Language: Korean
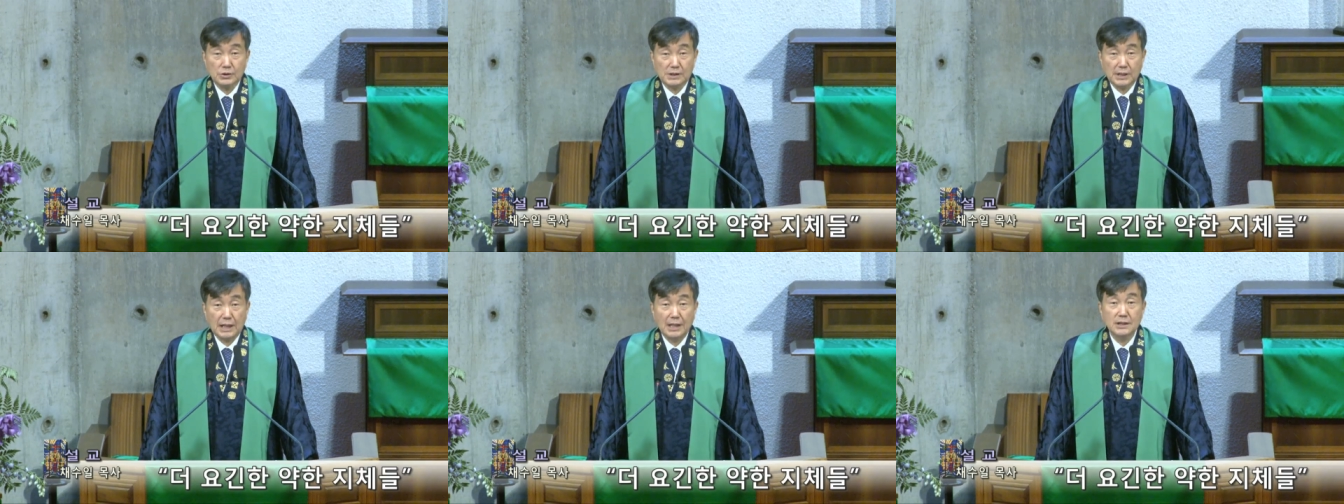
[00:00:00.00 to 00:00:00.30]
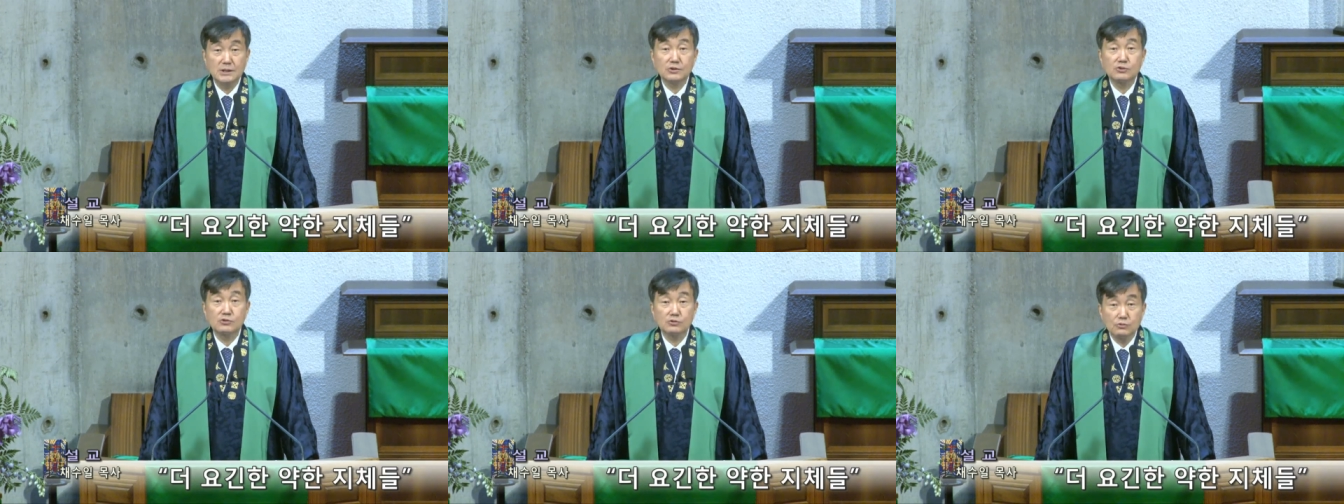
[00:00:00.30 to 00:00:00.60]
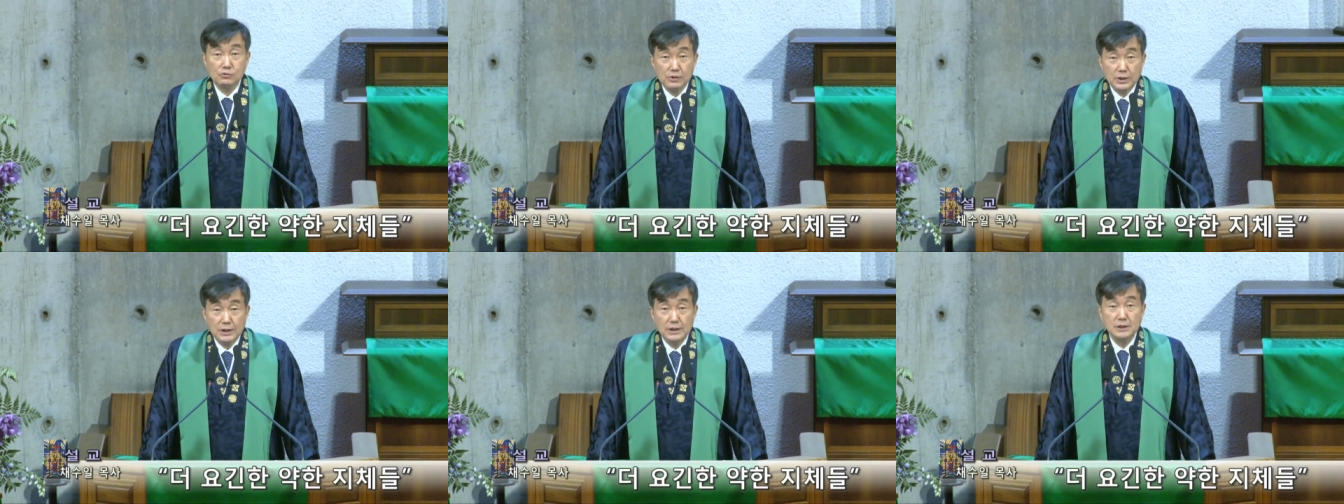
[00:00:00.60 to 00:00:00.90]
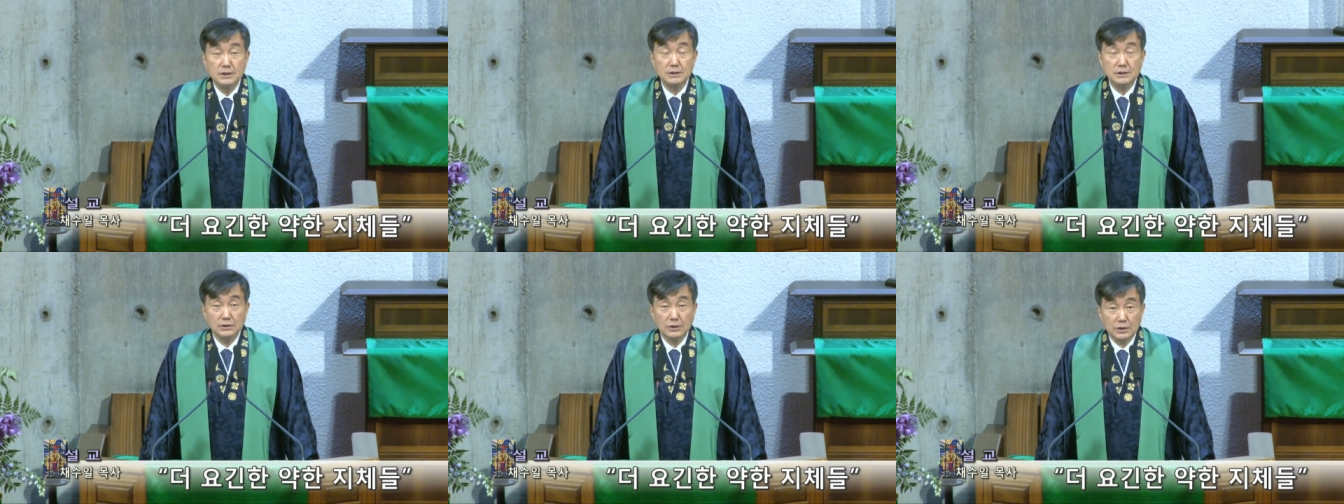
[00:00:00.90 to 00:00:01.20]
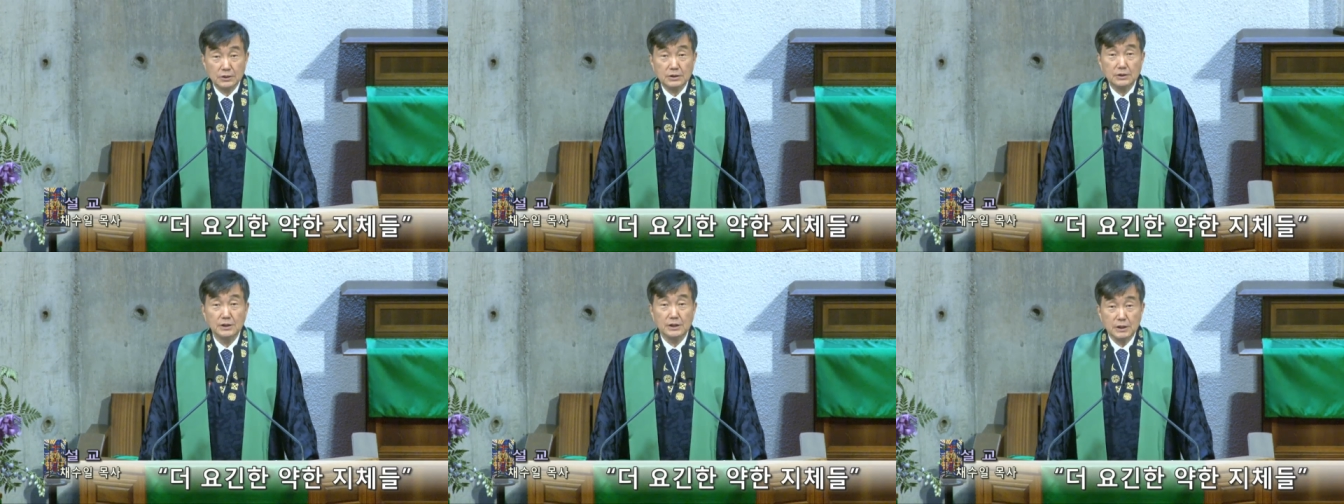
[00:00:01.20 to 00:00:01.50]
살 수 있는
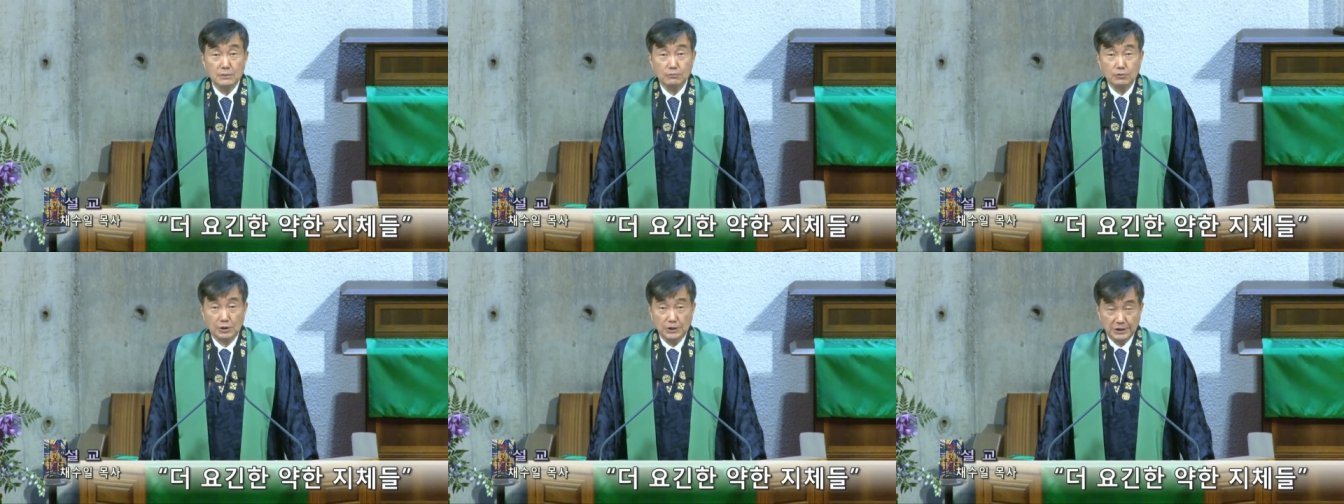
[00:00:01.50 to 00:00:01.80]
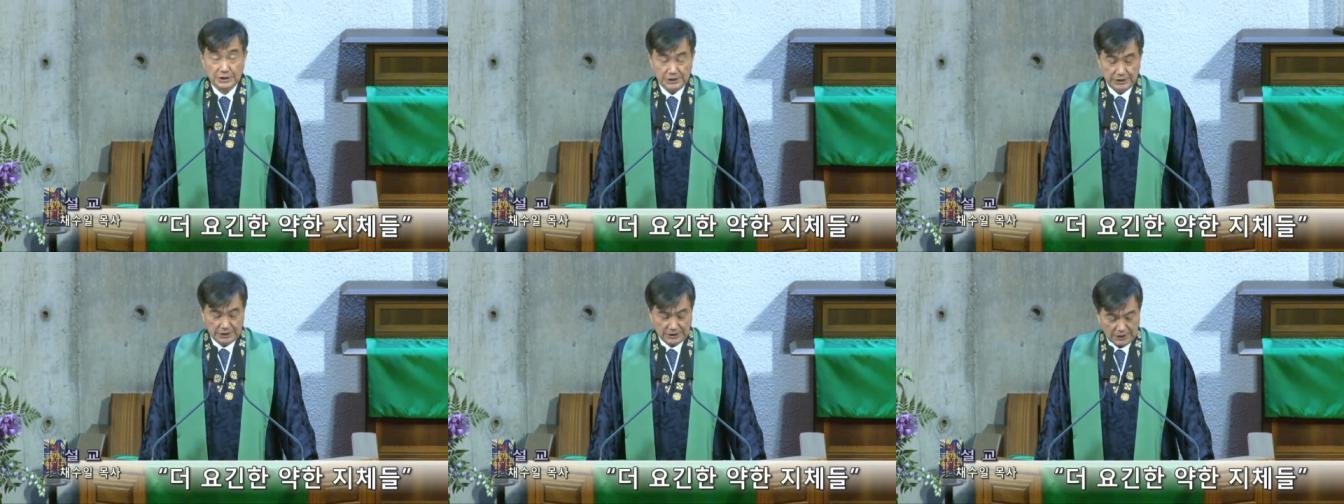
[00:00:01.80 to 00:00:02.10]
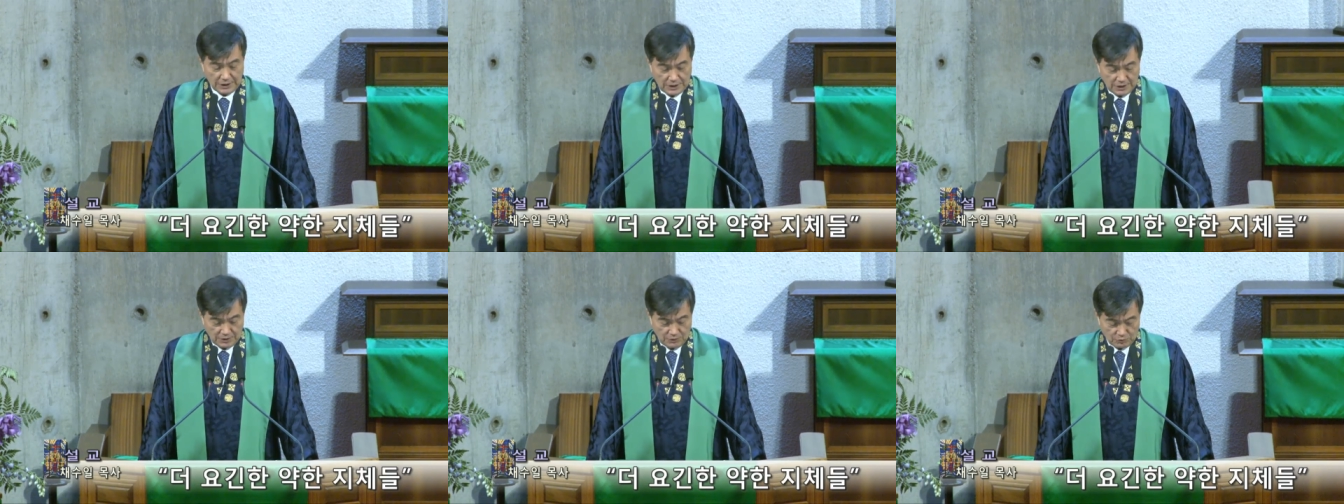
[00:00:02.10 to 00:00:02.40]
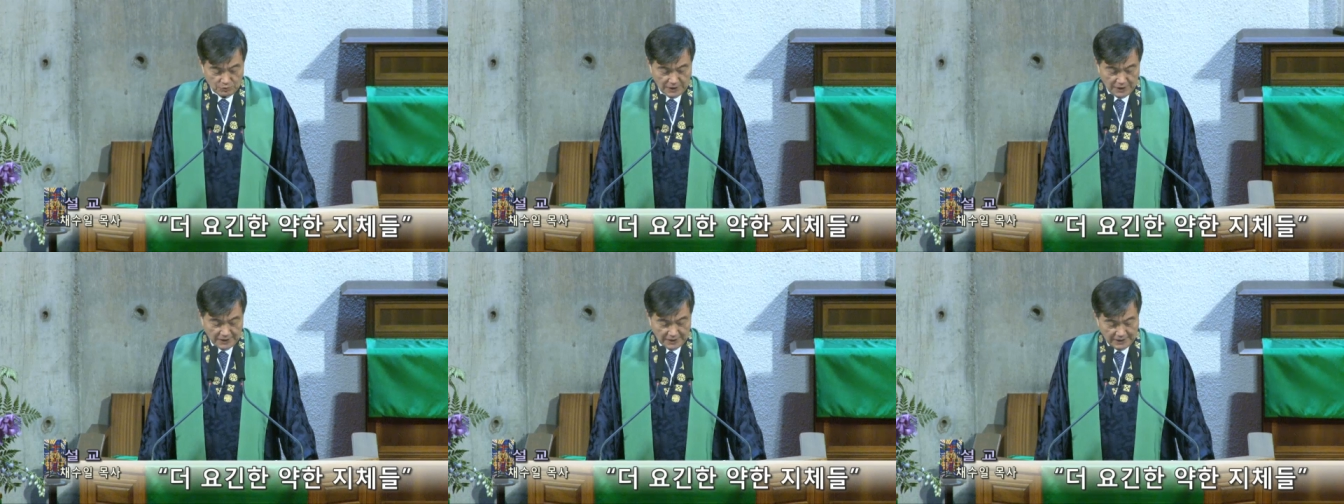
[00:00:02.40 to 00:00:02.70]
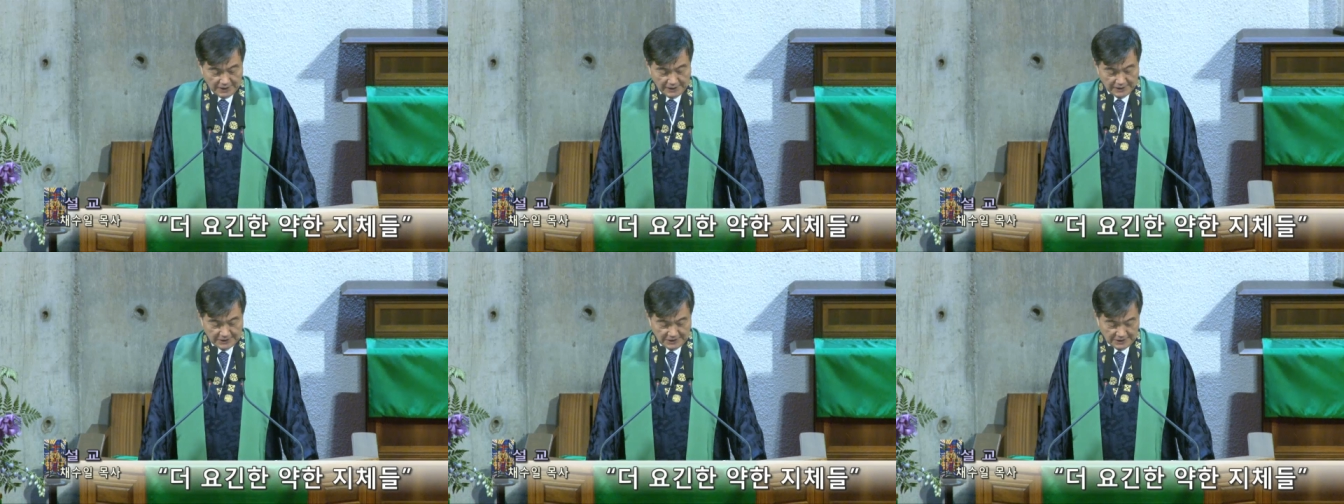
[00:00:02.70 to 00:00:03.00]
것들이 무엇인지를
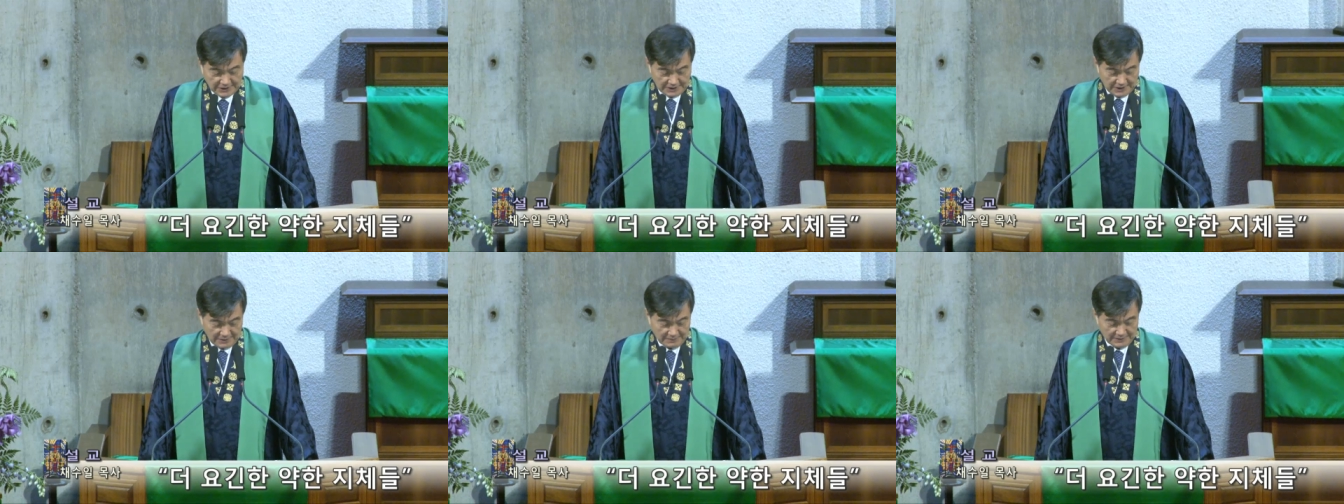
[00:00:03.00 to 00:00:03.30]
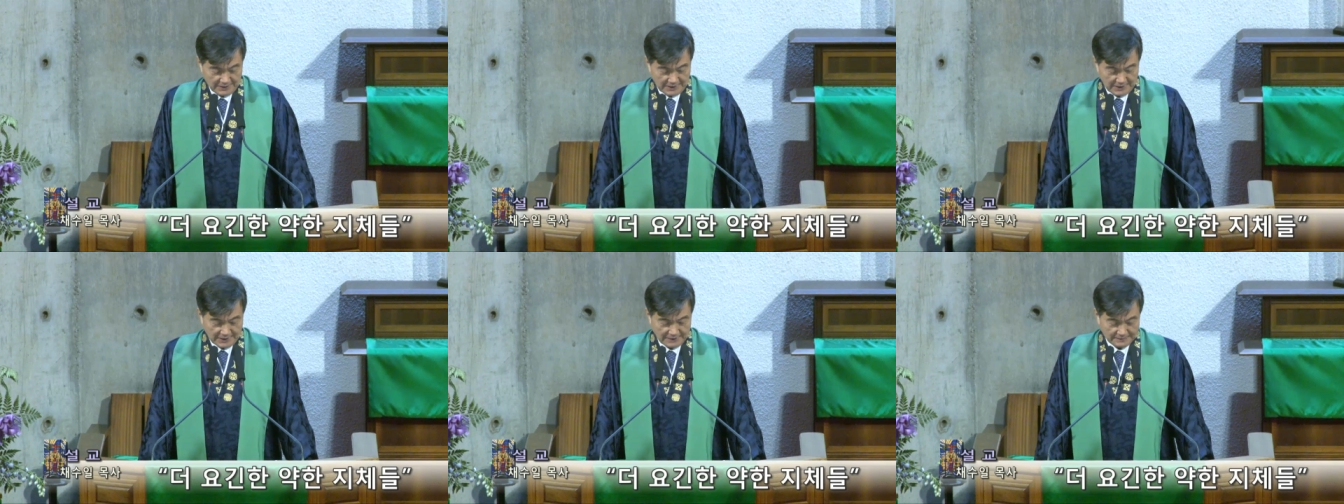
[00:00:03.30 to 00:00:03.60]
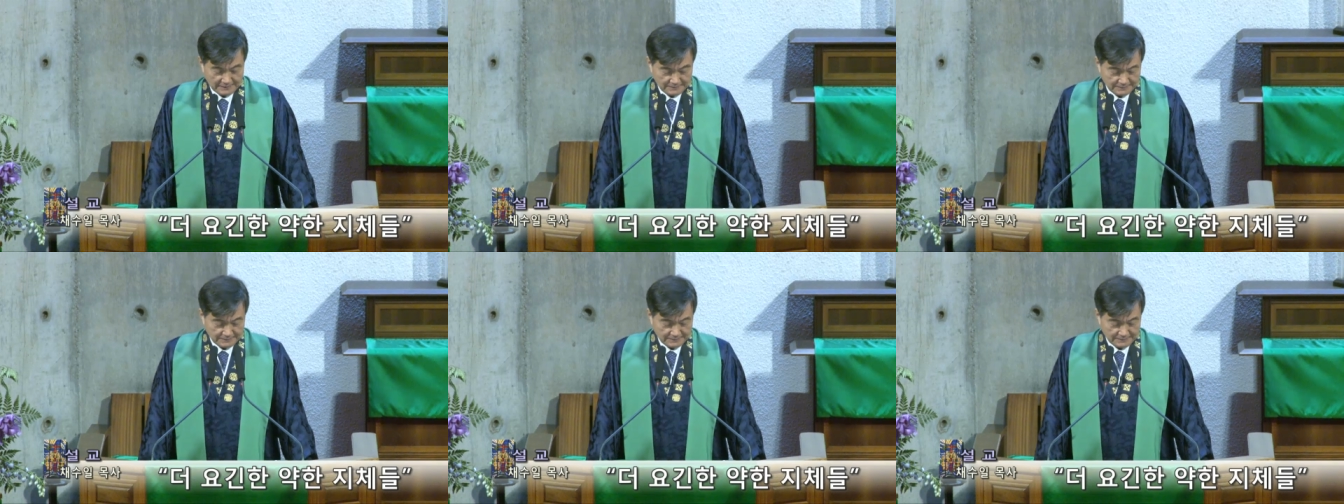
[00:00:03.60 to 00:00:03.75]
우리에게 제시합니다.